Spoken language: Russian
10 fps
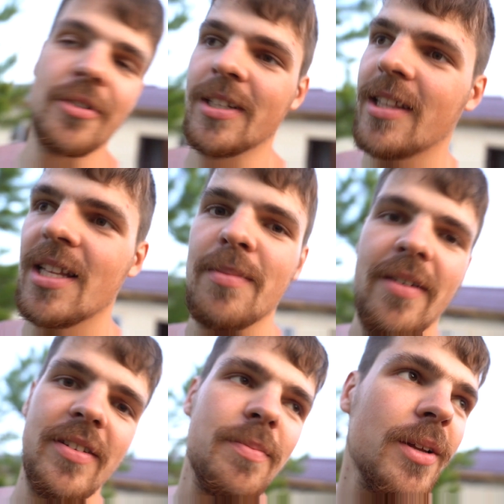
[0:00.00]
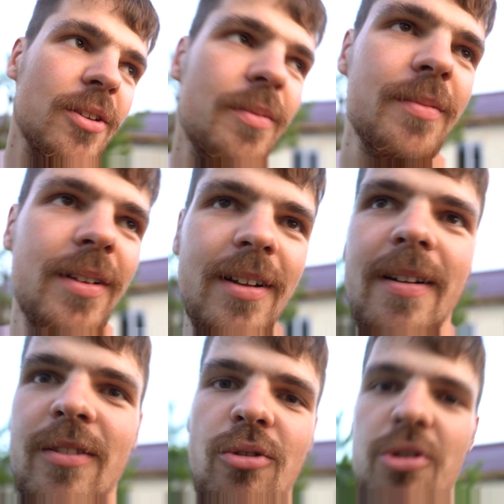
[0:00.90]
Надо добавить потом.
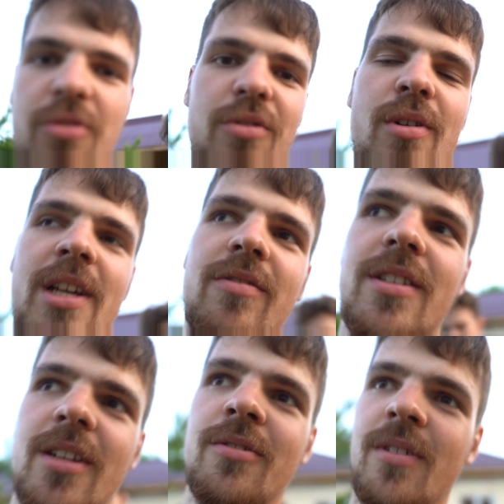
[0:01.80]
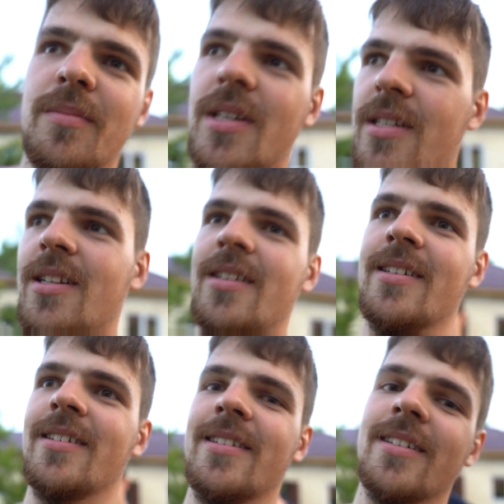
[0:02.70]
Ночью в туалет встану, но
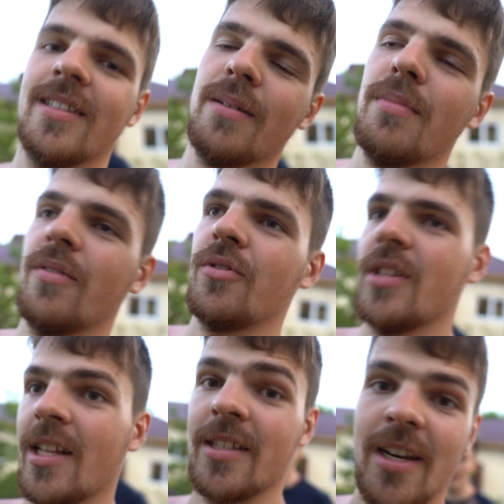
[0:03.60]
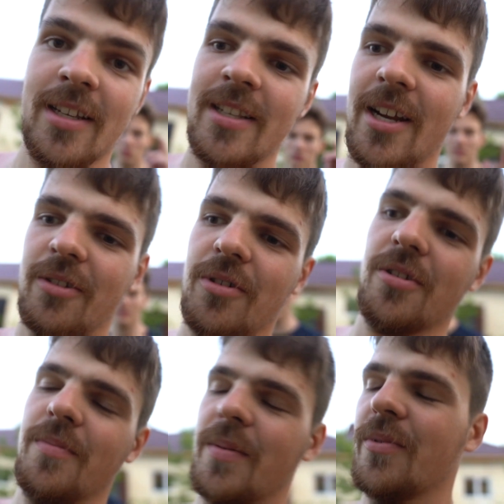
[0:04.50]
обязательно добавлю. Да, зарядку, зарядку
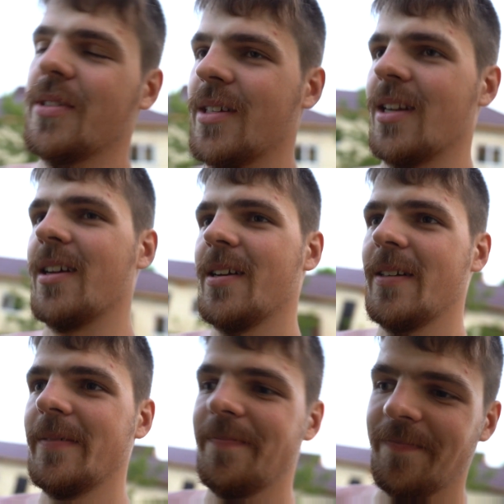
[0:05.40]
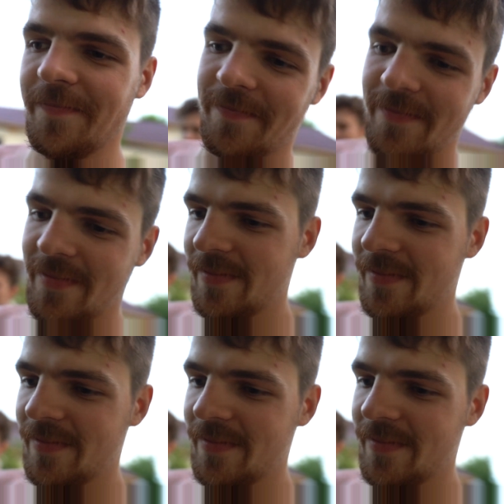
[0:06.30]
сегодня пропустили. Еще на первый